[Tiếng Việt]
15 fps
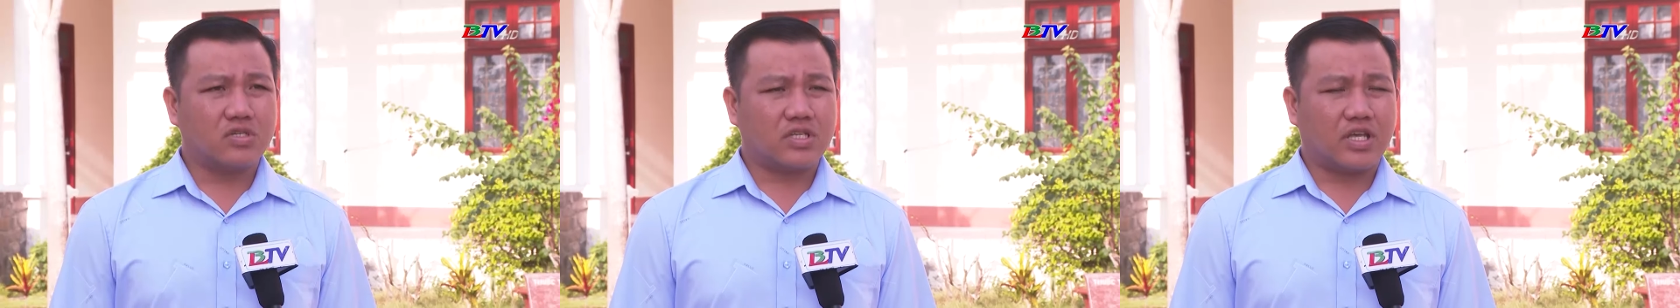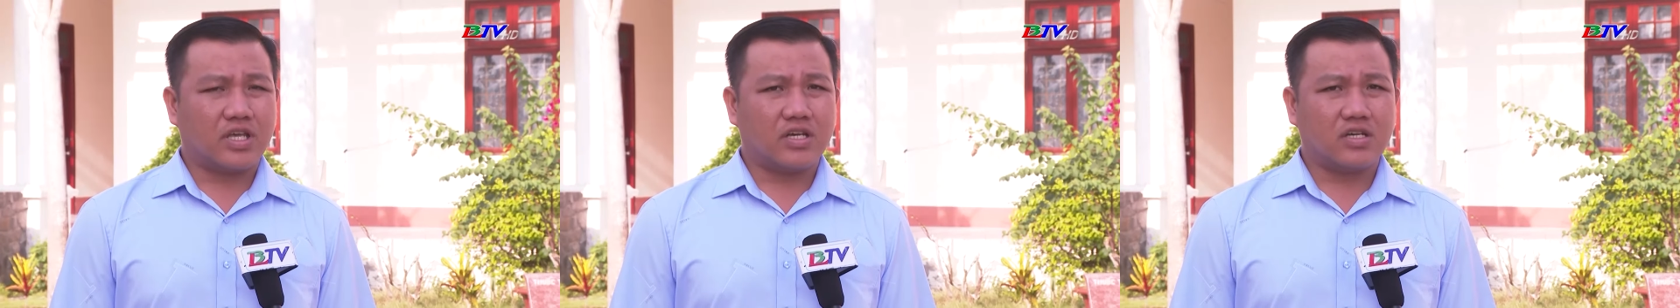
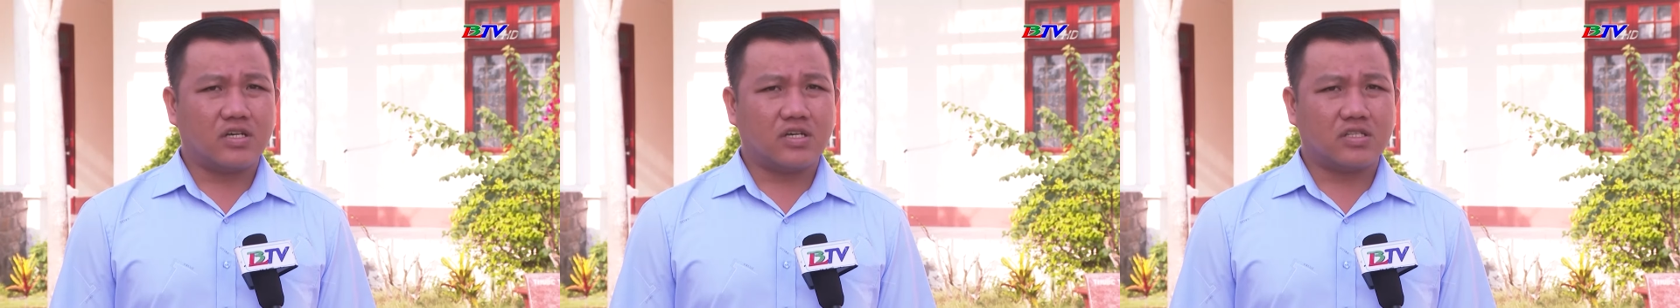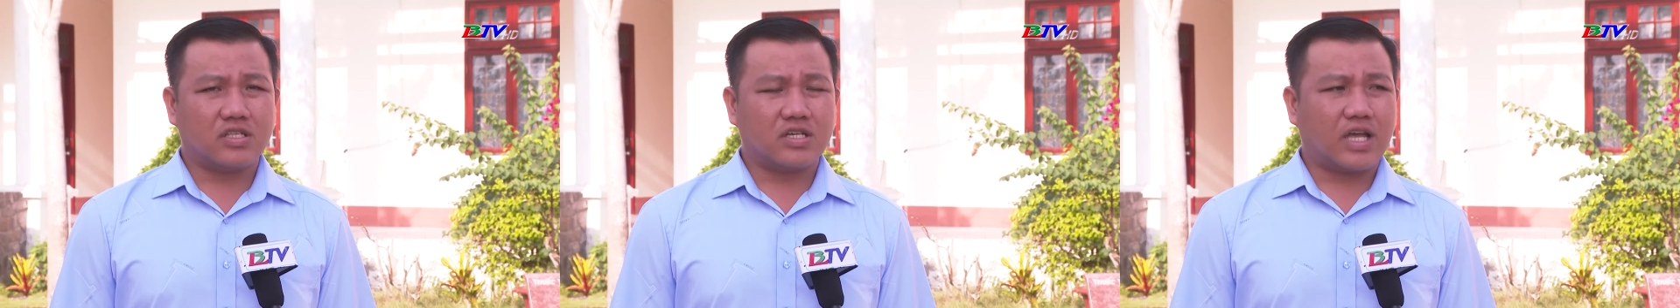
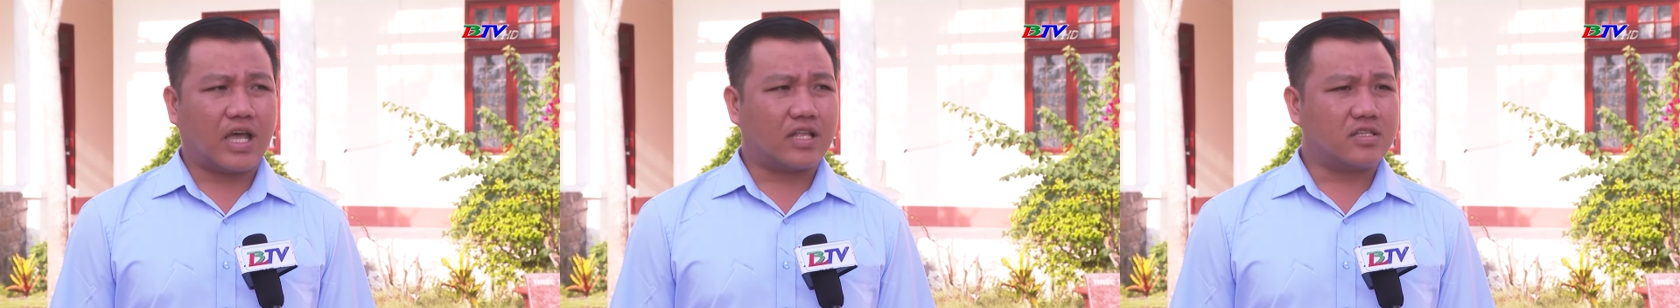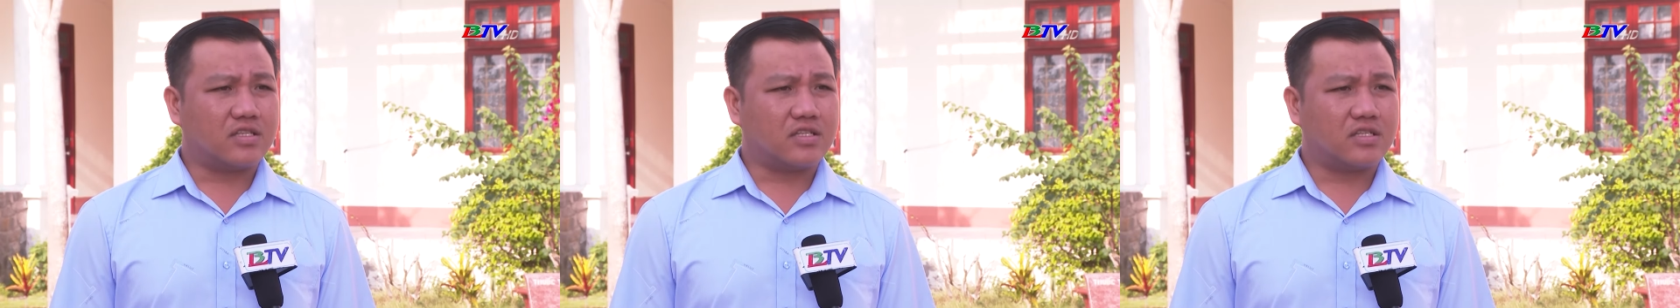sẽ tiến
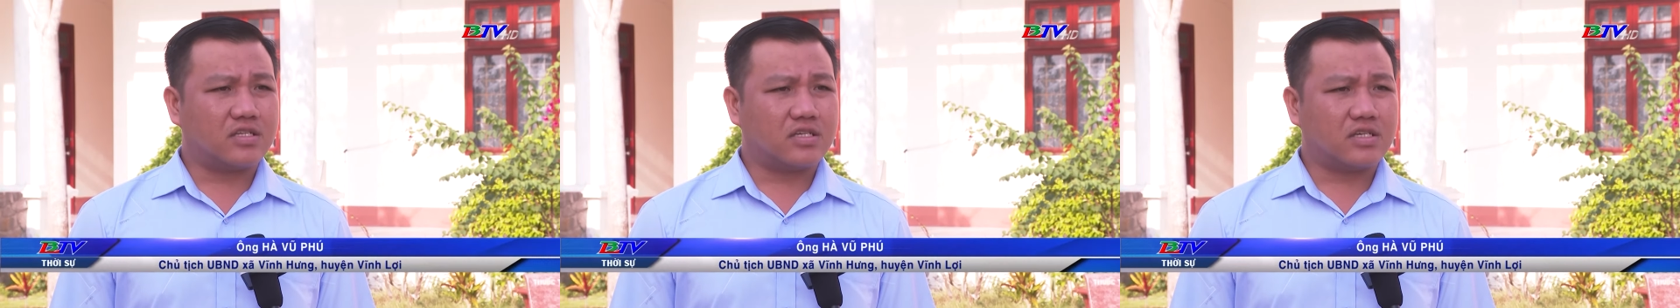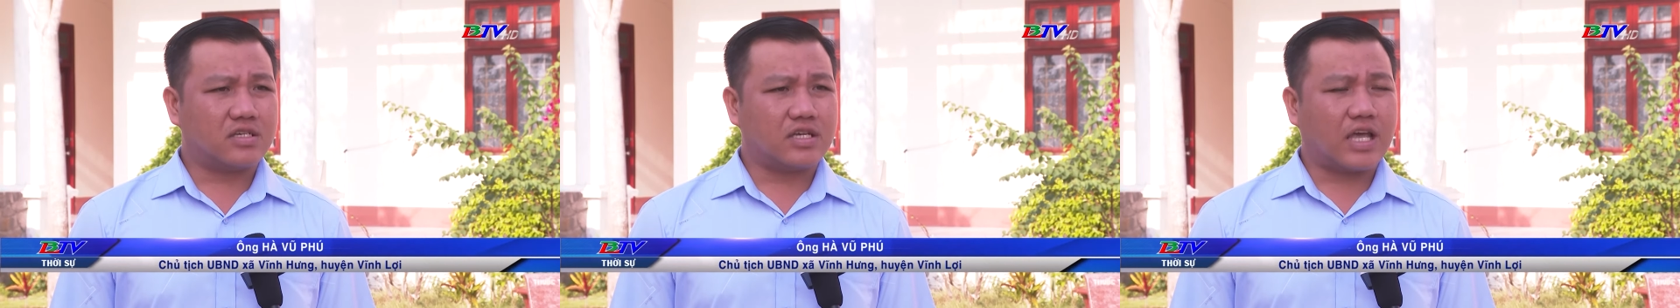hành
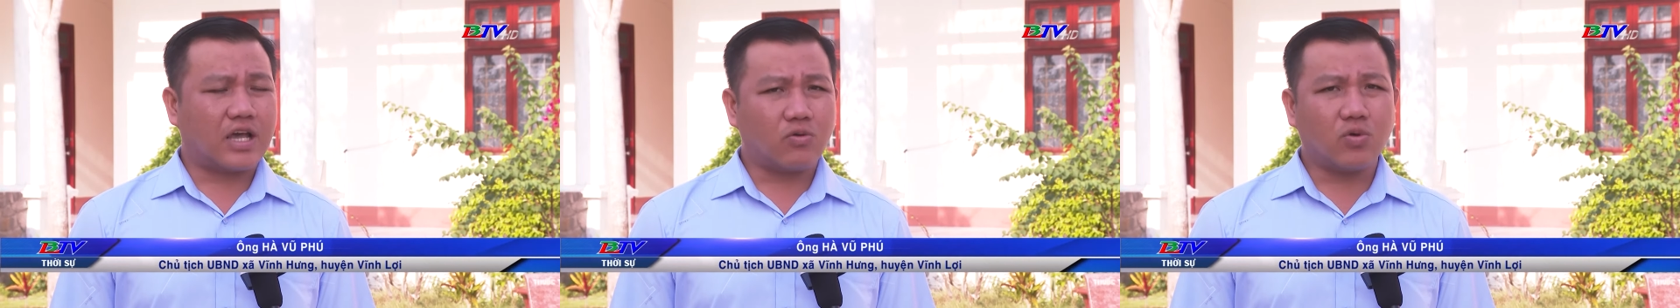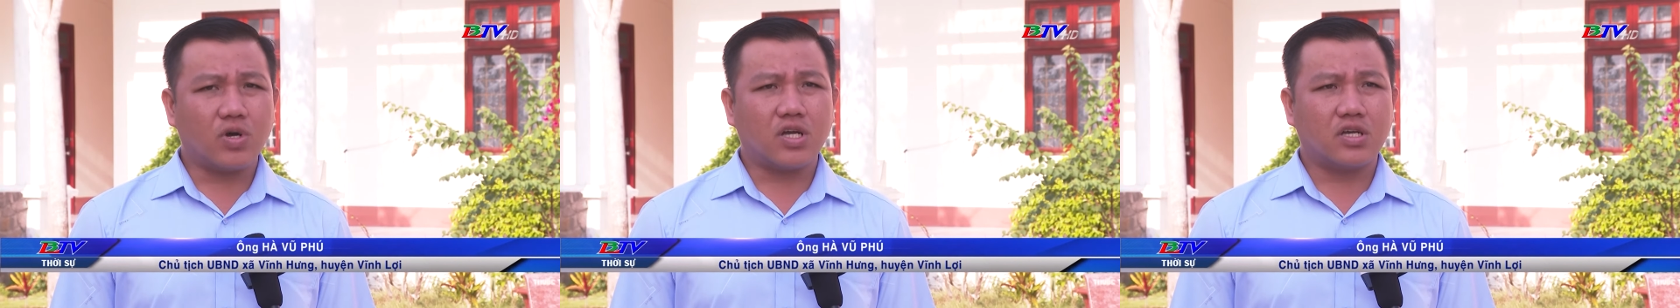ra
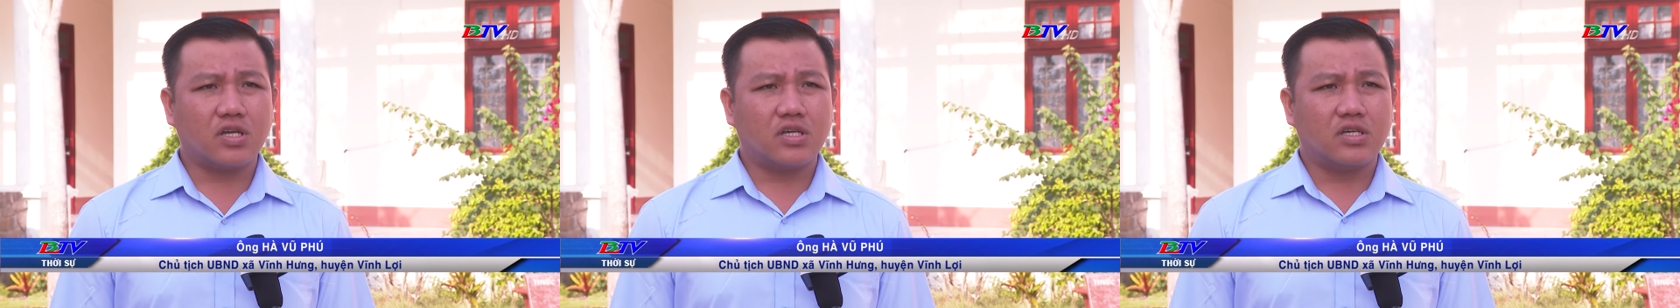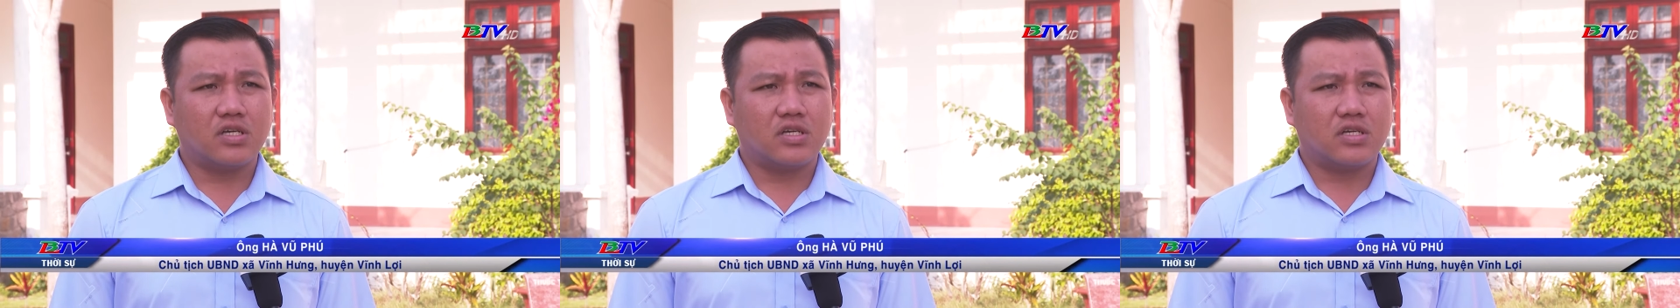quân
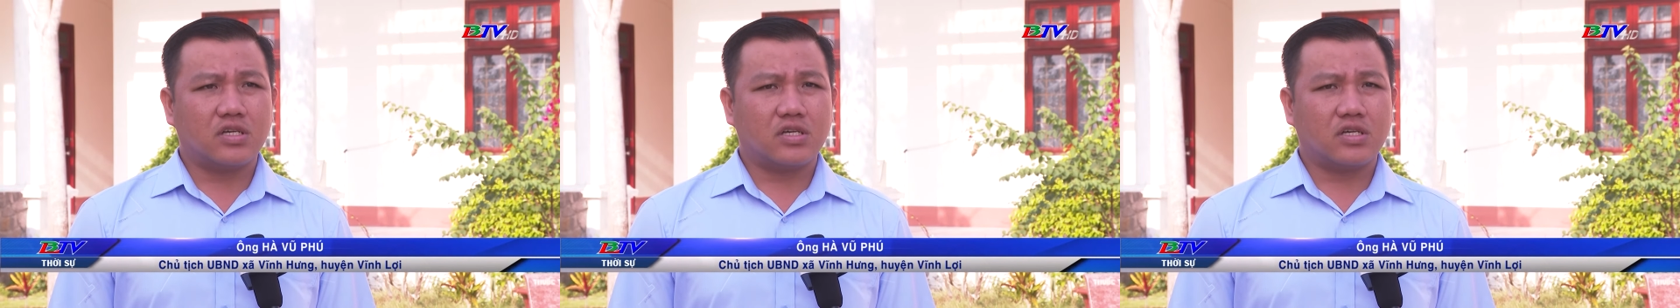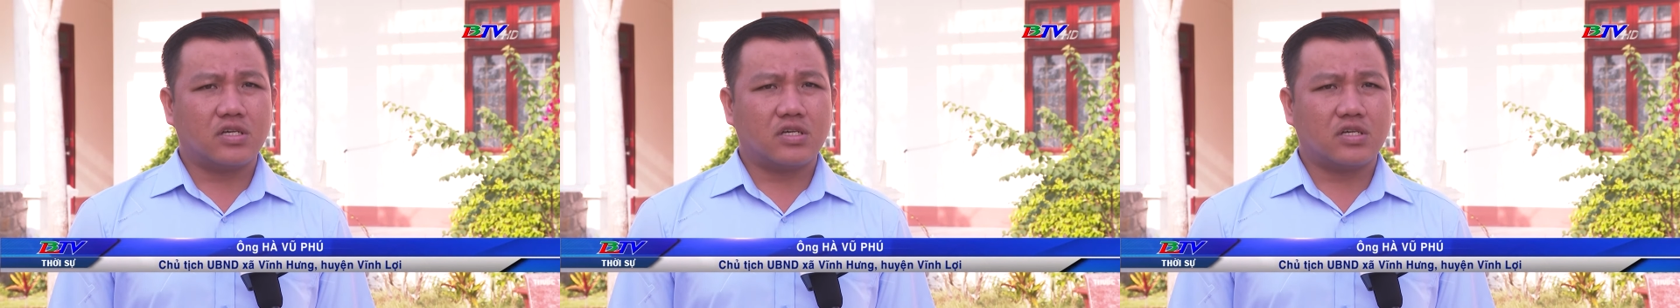à,